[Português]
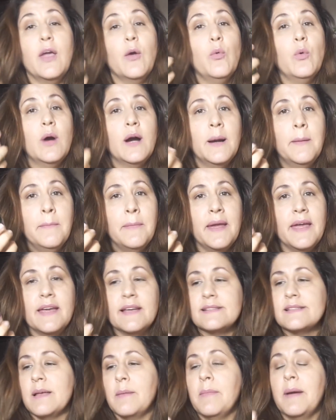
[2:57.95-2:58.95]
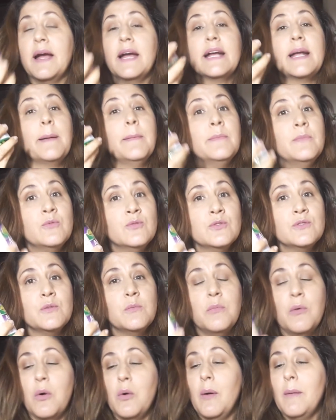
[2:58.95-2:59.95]
Eu amei essa marca, é
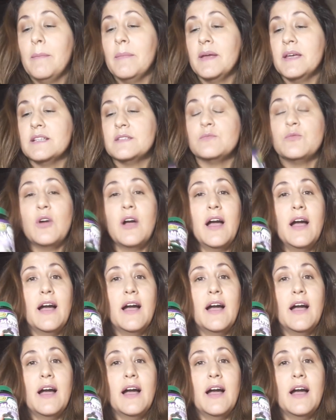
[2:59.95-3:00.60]
muito boa mesmo.